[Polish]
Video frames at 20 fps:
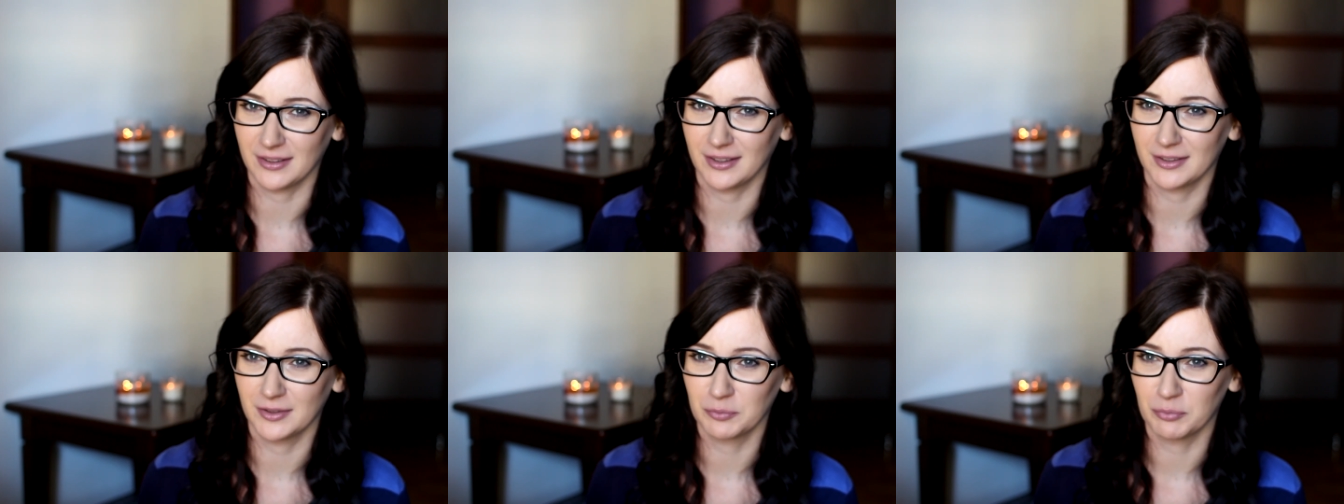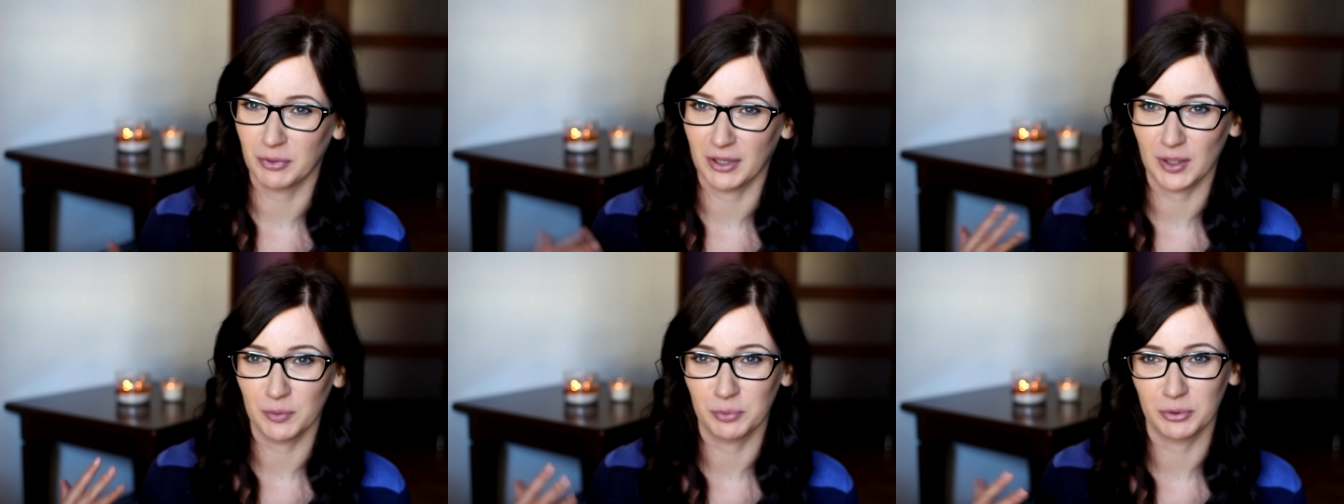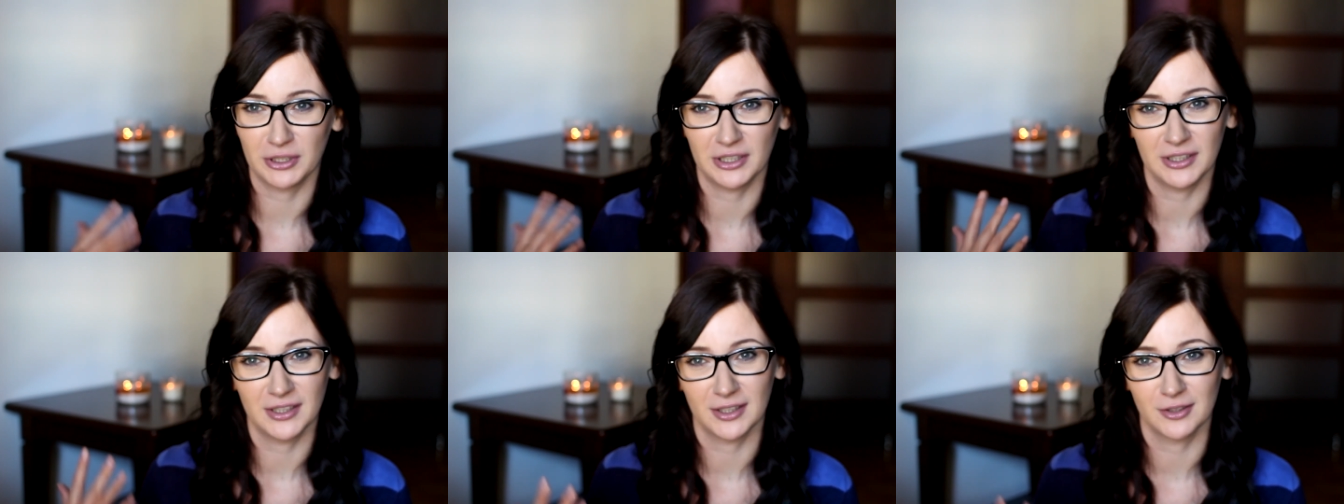Ja ją palę
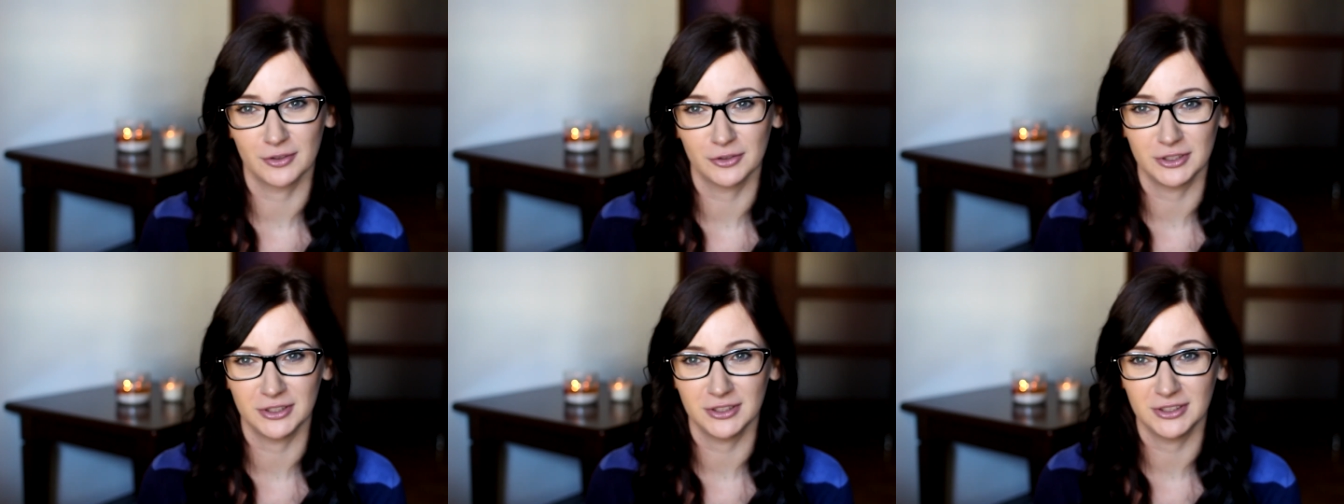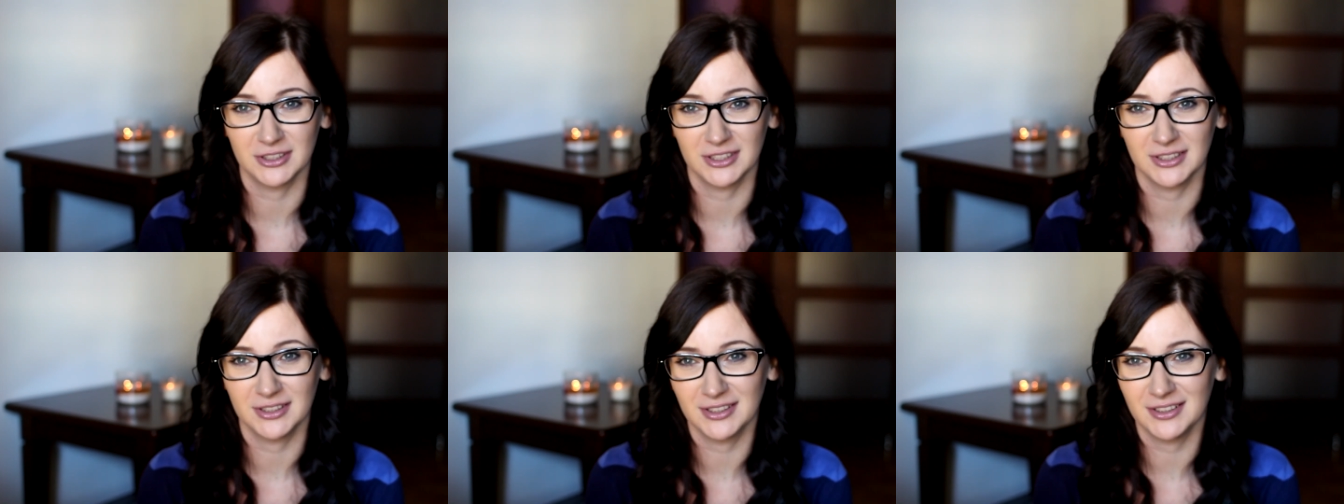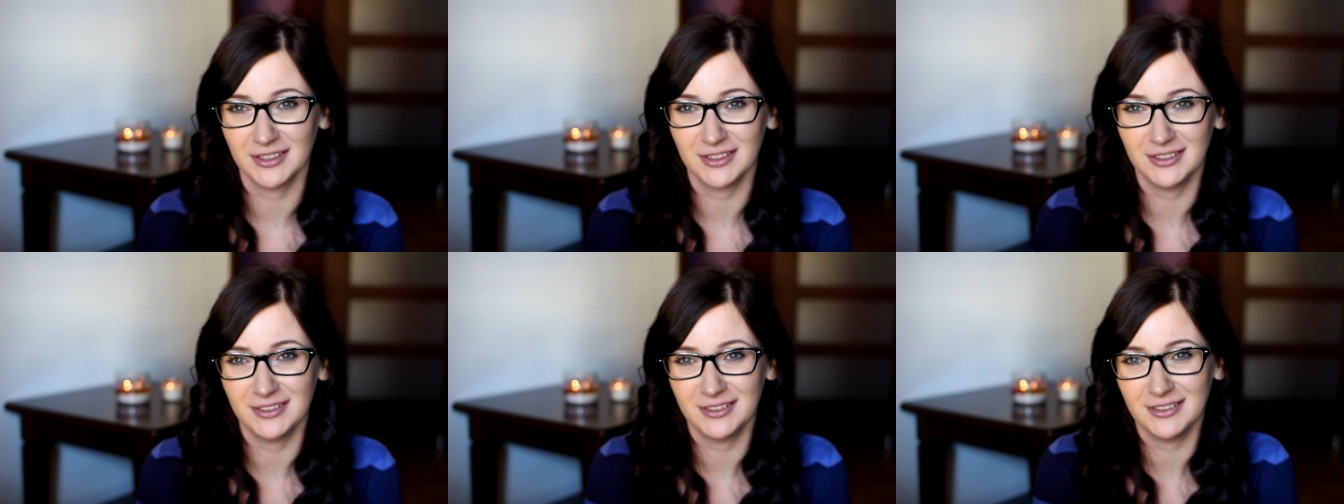po kilka godzin
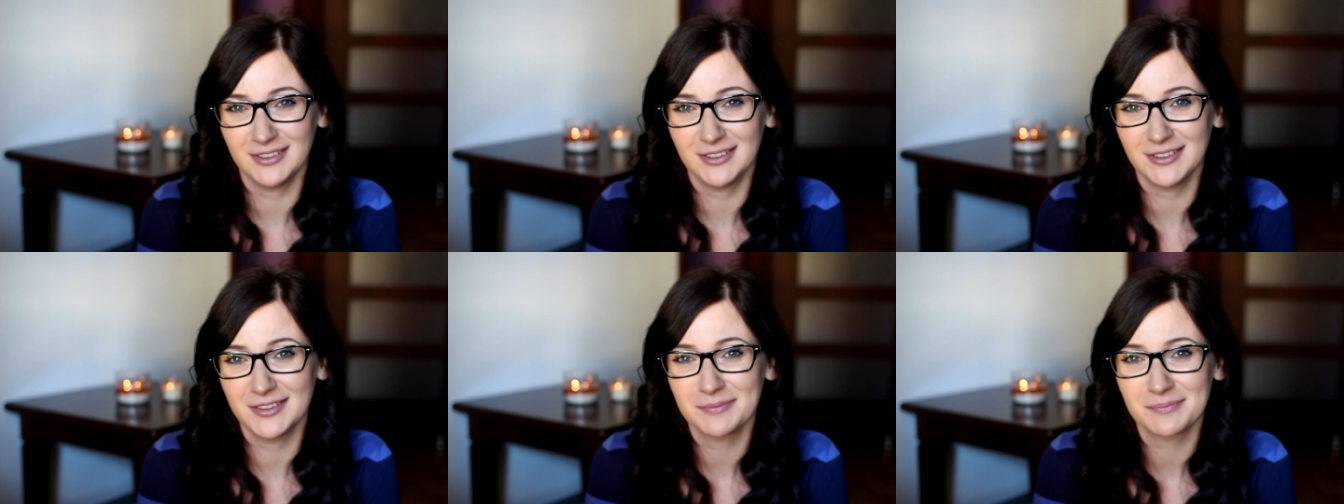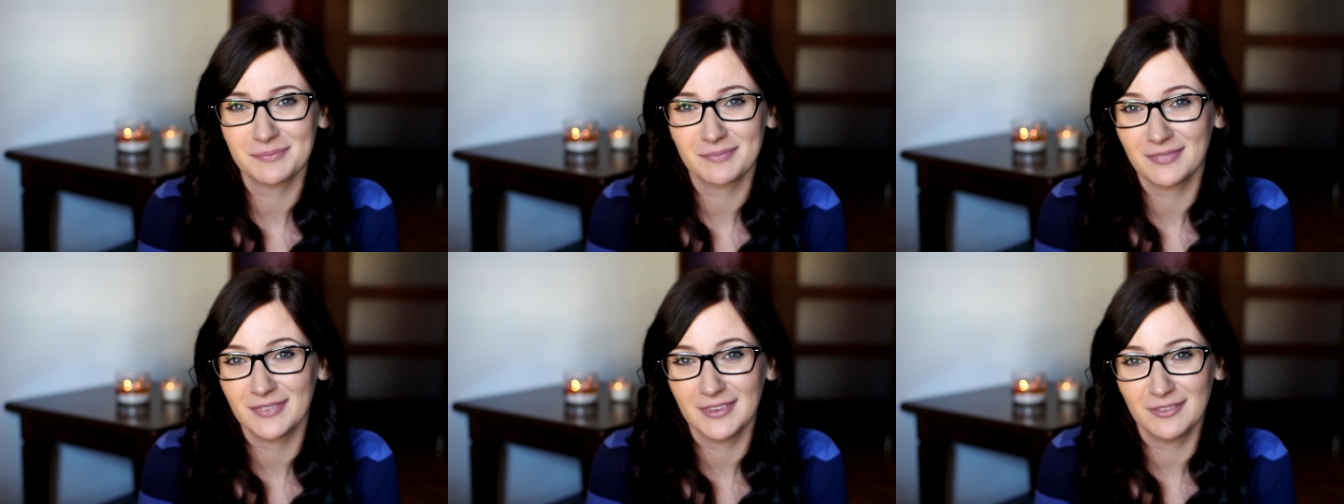dziennie i